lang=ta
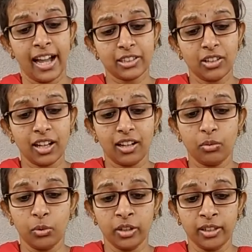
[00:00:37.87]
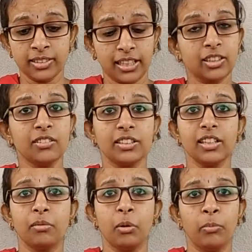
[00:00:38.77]
ஆக்சுவலா ஒரு சட்டம்
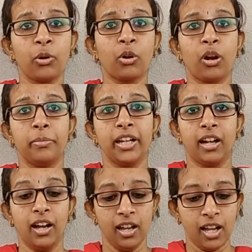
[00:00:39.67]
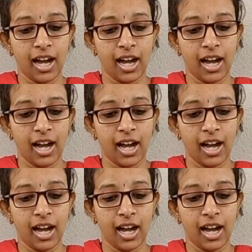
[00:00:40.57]
வந்து நம்ம போடுறோம் அப்படின்னா